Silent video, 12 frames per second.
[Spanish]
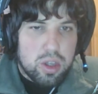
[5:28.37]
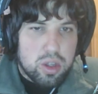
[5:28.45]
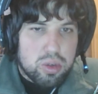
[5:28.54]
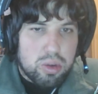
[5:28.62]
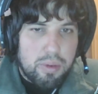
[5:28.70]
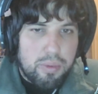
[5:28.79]

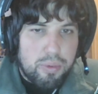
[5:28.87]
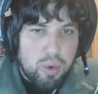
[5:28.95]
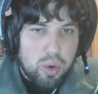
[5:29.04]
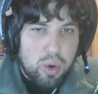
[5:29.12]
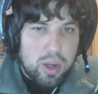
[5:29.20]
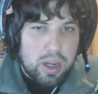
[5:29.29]
su
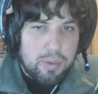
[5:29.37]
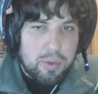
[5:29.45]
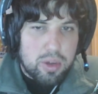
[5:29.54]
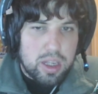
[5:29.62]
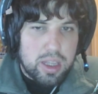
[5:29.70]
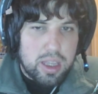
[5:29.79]
influjo en la
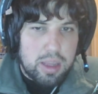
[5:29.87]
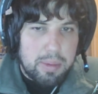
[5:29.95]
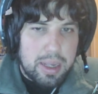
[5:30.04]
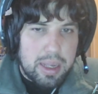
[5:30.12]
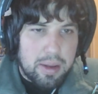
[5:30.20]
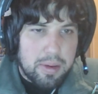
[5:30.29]
fortaleza
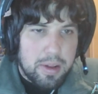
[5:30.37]
divina.